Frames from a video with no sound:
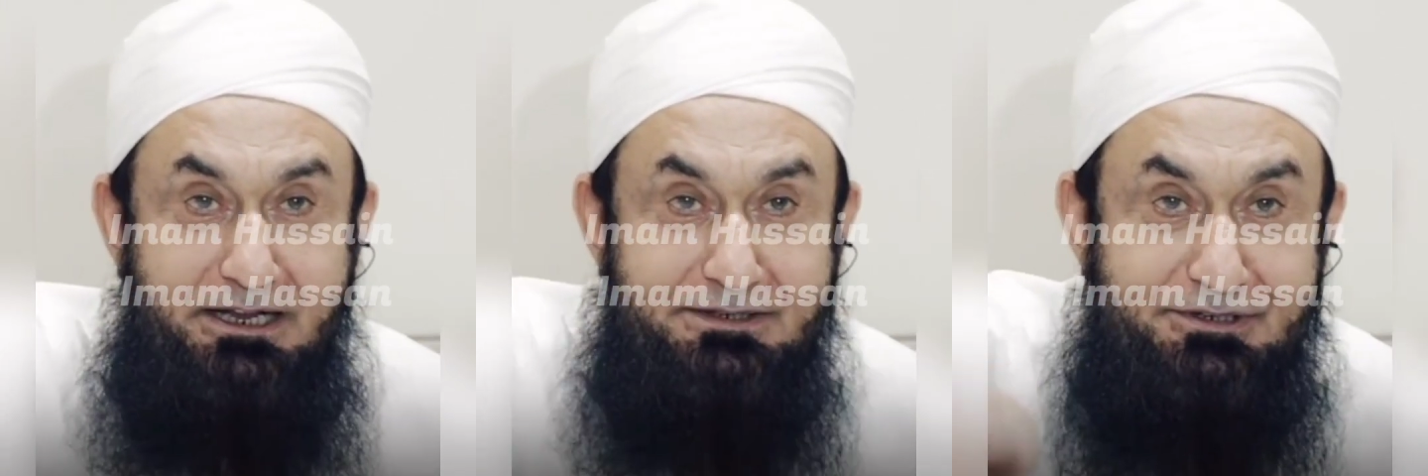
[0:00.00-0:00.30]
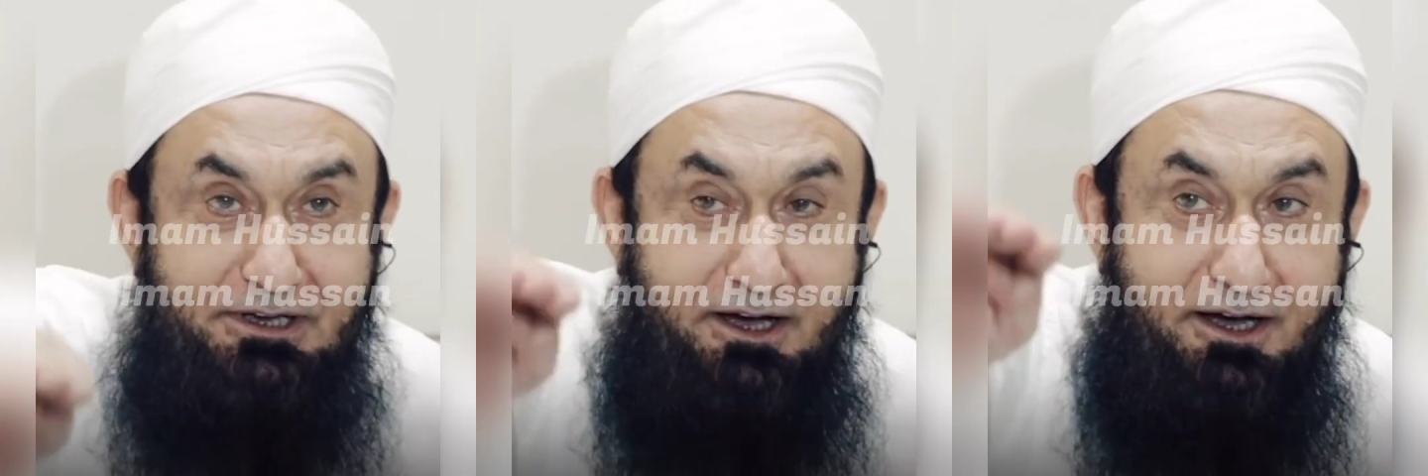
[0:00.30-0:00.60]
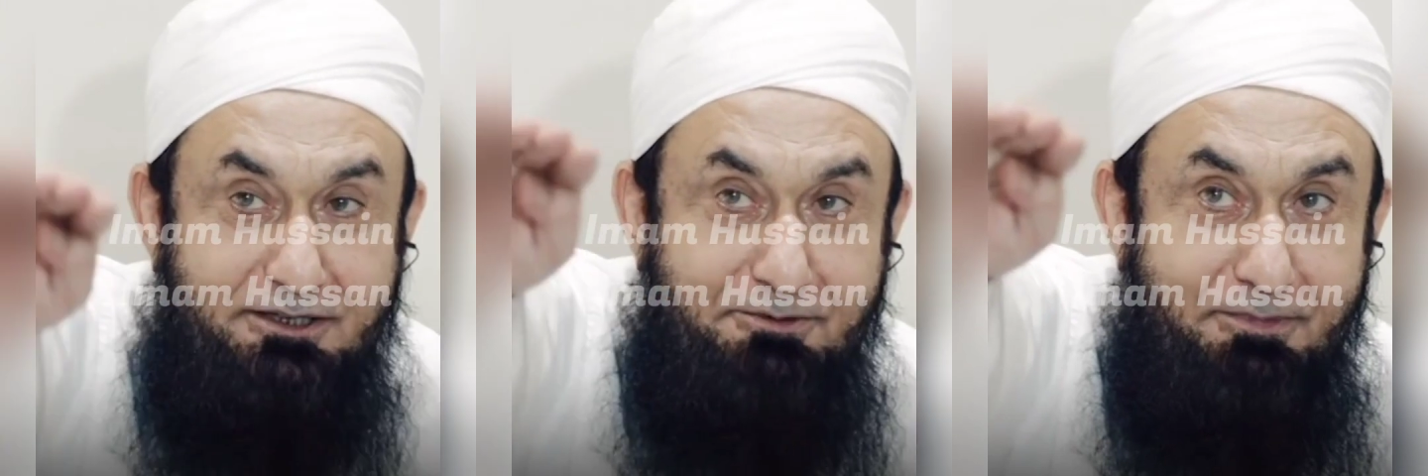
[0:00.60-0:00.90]
ऐसे
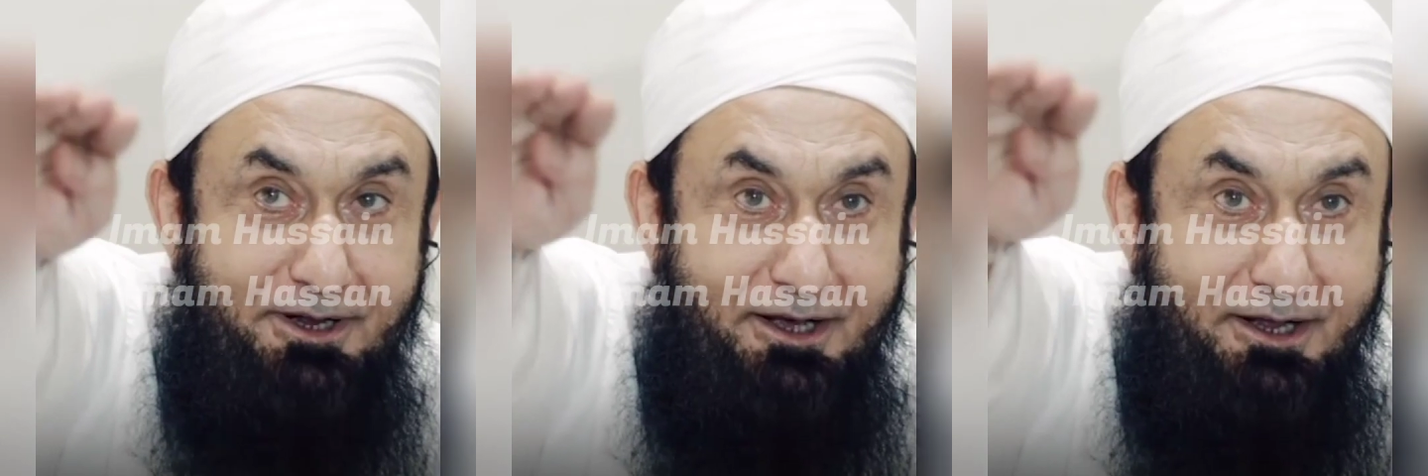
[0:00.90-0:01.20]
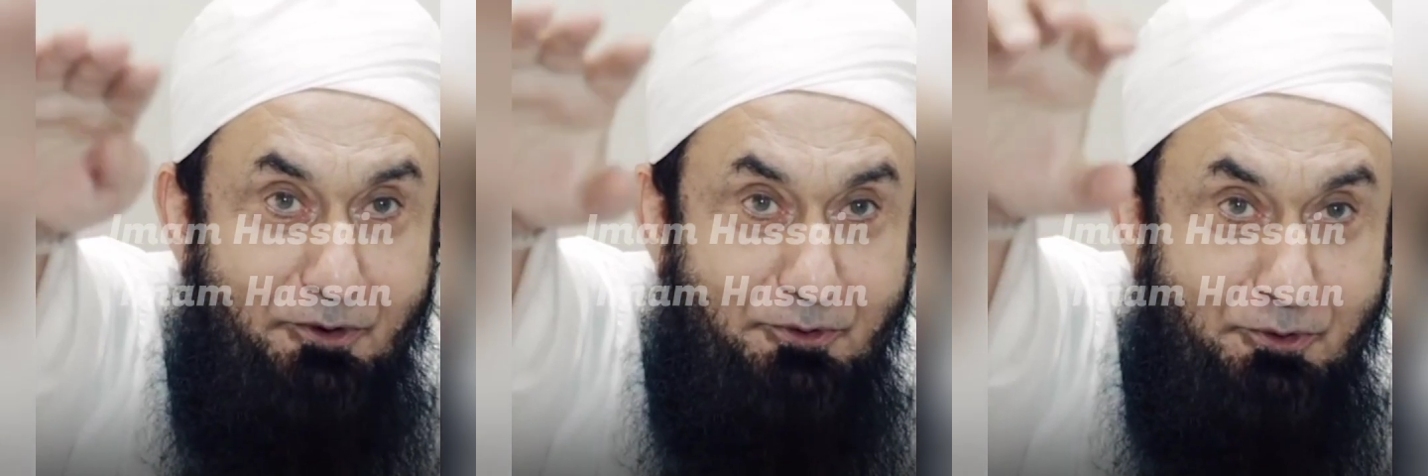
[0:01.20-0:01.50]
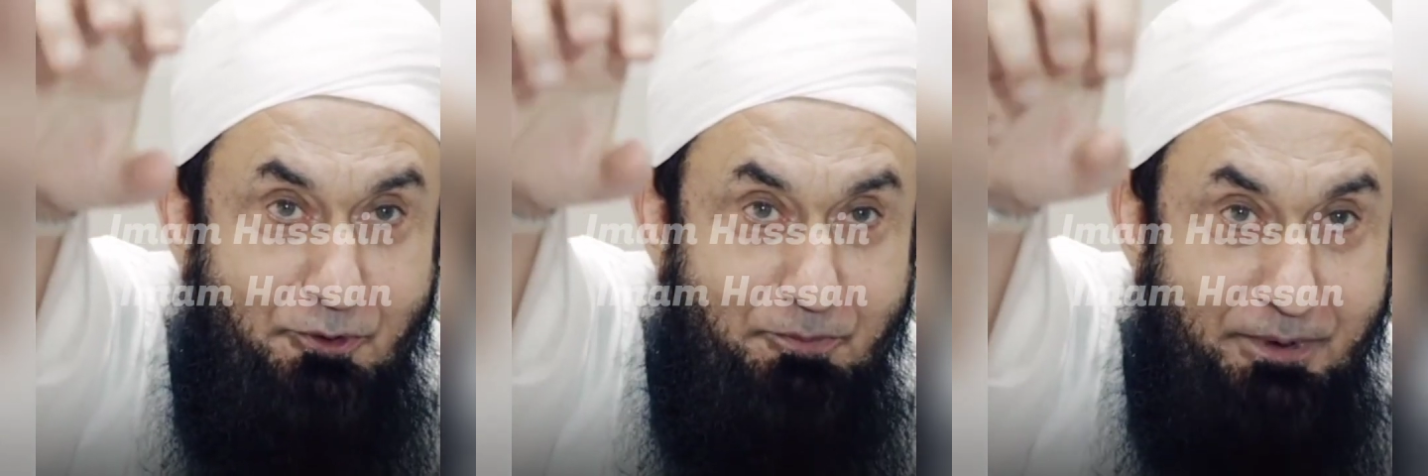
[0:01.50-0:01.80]
हाथ बढ़ाया
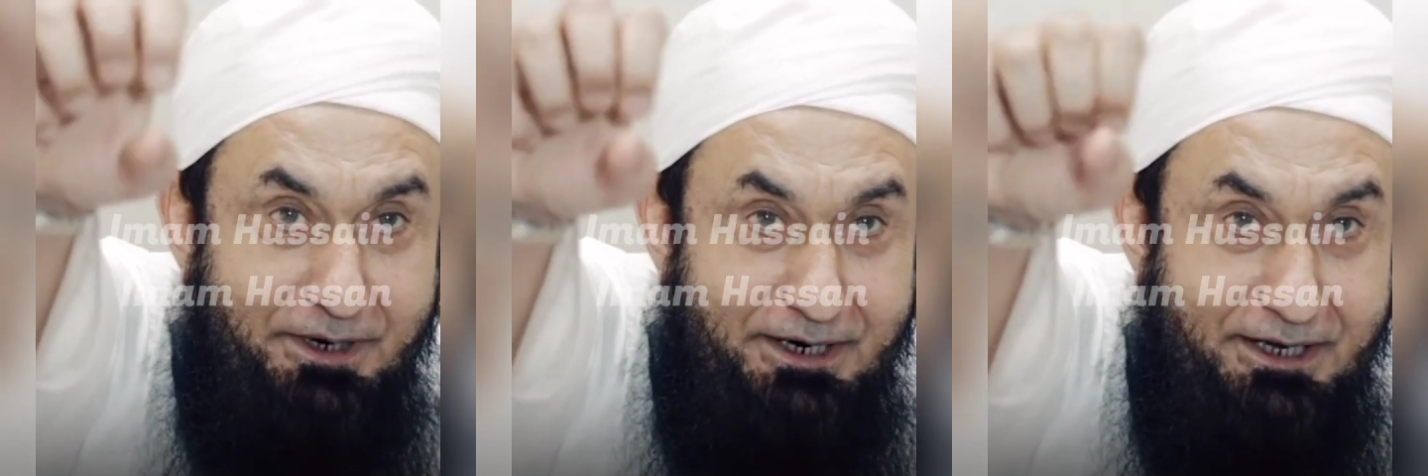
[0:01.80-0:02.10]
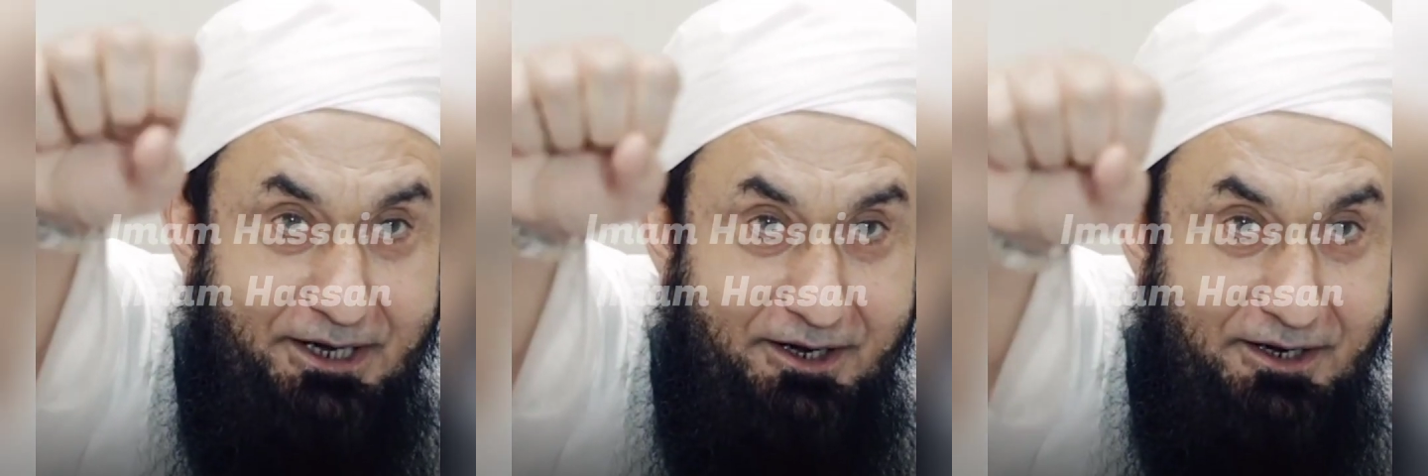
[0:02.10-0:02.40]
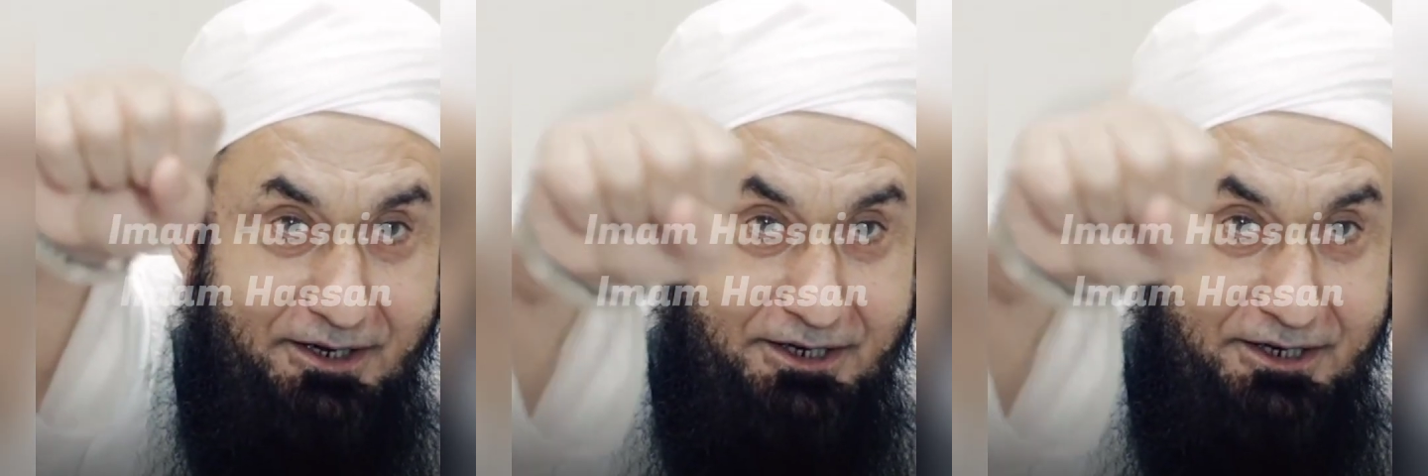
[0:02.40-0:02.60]
उनको पकड़कर